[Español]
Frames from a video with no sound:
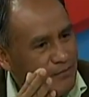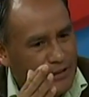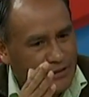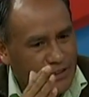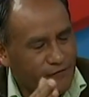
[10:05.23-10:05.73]

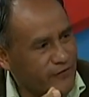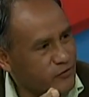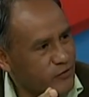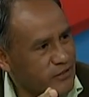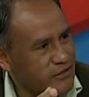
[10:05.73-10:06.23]
matar el
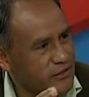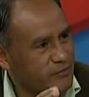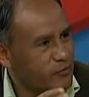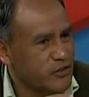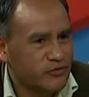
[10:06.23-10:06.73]
ferrocarril y
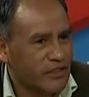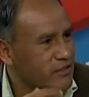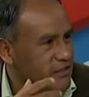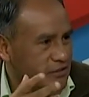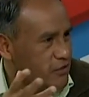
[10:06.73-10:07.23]
por eso nadie
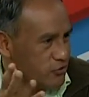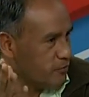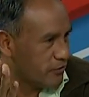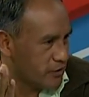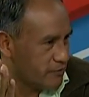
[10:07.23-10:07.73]
se interesó
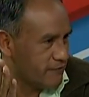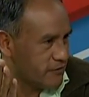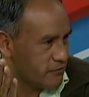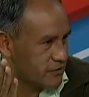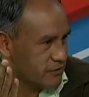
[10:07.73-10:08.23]
por el tema
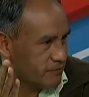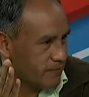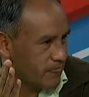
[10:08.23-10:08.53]
del casil